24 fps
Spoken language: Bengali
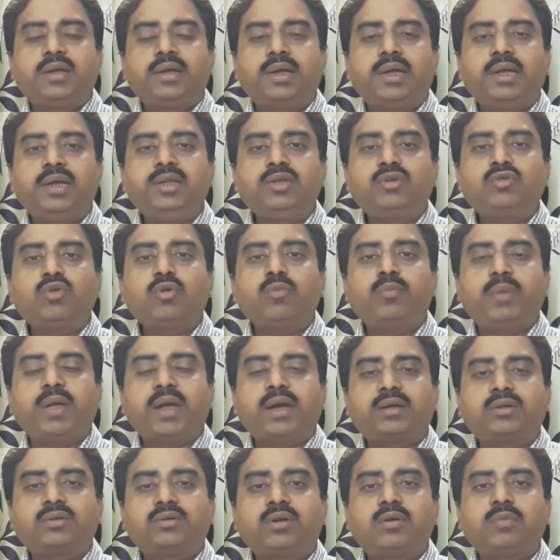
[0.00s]

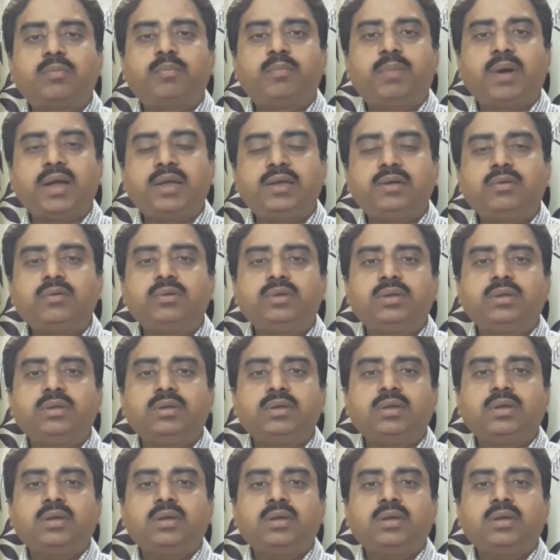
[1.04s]
হেলিকোব্যাক্টর পাইলোরি